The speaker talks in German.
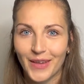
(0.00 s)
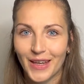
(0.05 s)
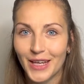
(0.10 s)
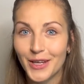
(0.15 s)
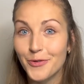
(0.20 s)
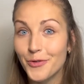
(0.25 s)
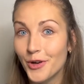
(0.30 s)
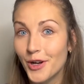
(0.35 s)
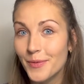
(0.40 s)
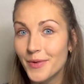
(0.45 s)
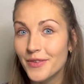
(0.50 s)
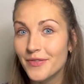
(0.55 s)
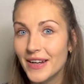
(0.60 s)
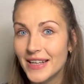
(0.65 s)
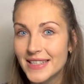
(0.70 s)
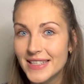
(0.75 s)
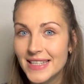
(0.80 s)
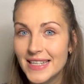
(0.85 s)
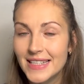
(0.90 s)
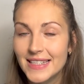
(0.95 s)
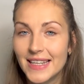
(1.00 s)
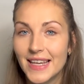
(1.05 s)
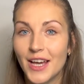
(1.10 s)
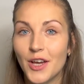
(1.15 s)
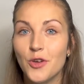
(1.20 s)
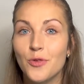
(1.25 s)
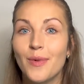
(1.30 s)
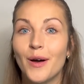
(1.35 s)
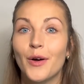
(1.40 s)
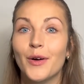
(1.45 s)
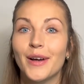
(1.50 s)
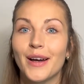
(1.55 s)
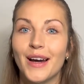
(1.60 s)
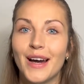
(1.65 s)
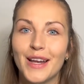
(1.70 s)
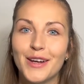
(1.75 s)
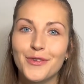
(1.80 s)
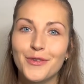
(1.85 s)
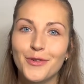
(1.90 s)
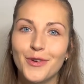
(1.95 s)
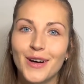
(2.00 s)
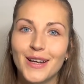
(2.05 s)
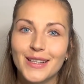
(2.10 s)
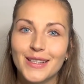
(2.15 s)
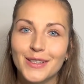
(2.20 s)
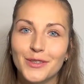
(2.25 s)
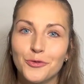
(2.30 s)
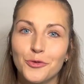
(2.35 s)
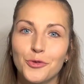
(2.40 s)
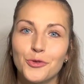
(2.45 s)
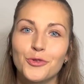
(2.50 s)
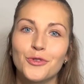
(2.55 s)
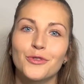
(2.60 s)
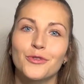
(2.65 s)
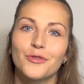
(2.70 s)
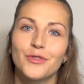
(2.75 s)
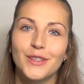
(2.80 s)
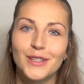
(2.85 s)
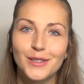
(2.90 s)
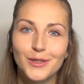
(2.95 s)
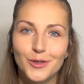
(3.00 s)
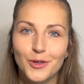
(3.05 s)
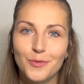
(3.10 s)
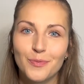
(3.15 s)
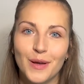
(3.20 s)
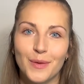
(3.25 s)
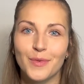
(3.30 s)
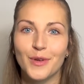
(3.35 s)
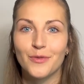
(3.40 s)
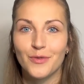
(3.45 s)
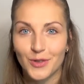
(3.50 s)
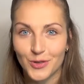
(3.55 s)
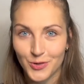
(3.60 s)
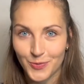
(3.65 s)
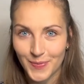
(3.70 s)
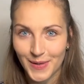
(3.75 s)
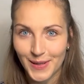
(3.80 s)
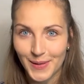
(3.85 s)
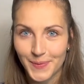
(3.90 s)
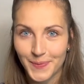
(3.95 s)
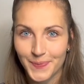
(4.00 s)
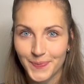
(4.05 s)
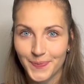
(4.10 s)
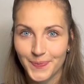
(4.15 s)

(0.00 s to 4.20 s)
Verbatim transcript: Ich freue mich wahnsinnig sehr über eure Antworten und viel Glück beim Gewinnspiel.